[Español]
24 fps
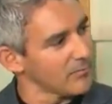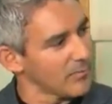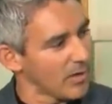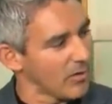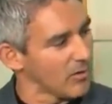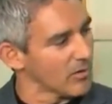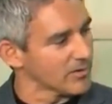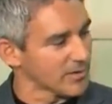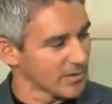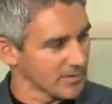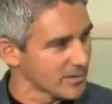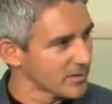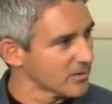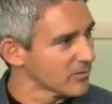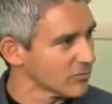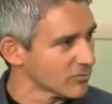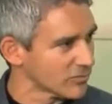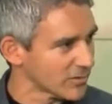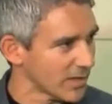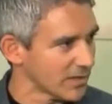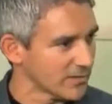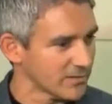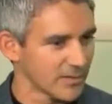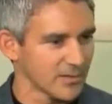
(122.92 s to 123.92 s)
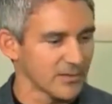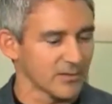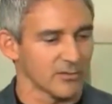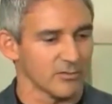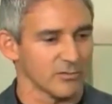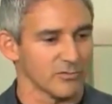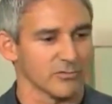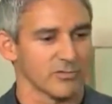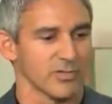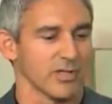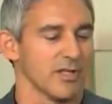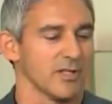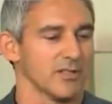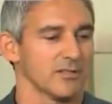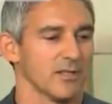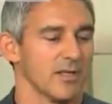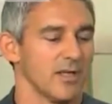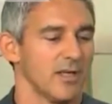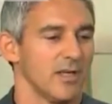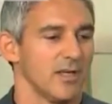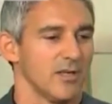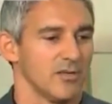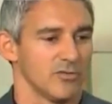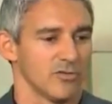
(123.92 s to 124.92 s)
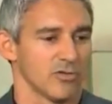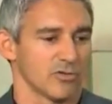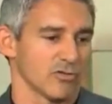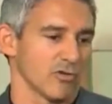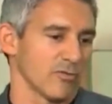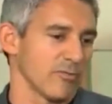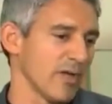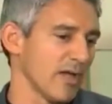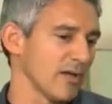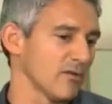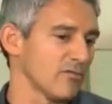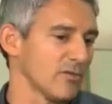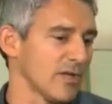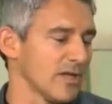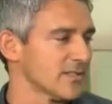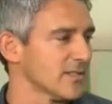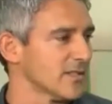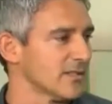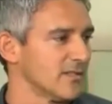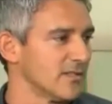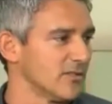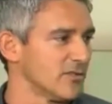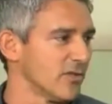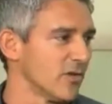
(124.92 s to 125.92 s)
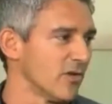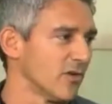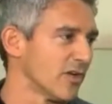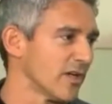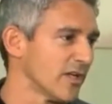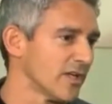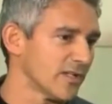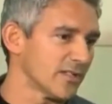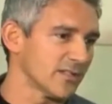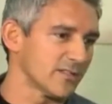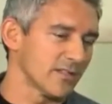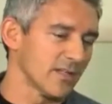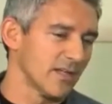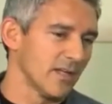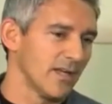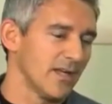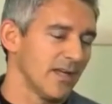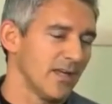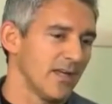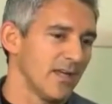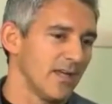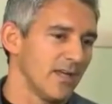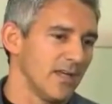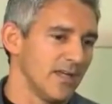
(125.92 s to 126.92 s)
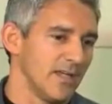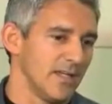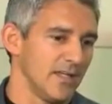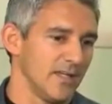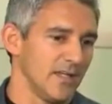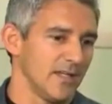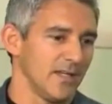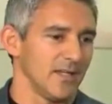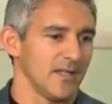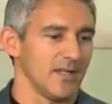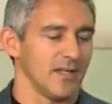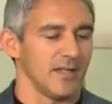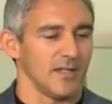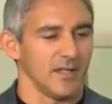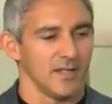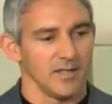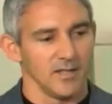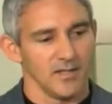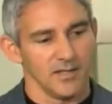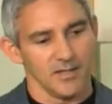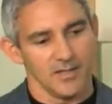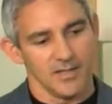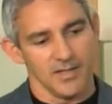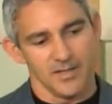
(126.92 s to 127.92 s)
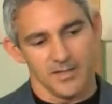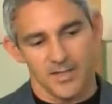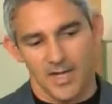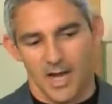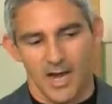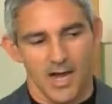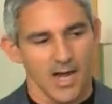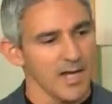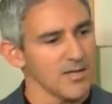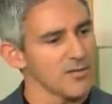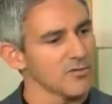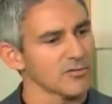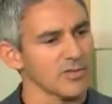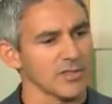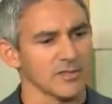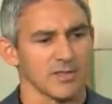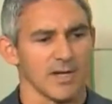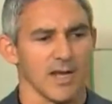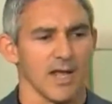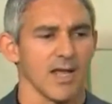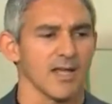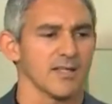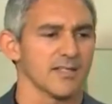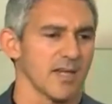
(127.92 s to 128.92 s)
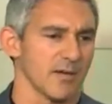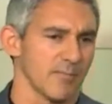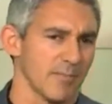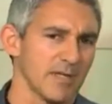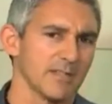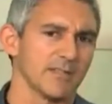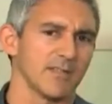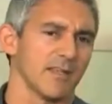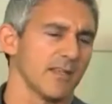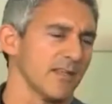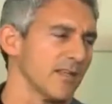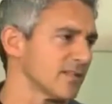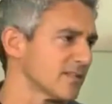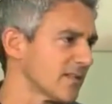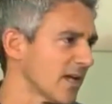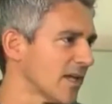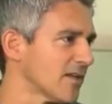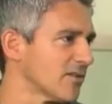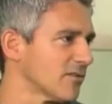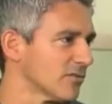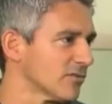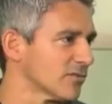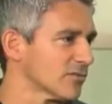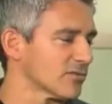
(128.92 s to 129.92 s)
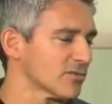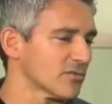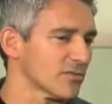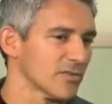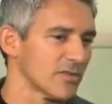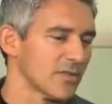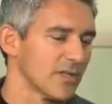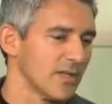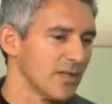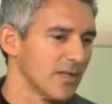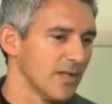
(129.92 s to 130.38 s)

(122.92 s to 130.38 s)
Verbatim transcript: bajo esas circunstancias entonces yo tomé algunas decisiones y, y ya años atrás, ya más de 10 años,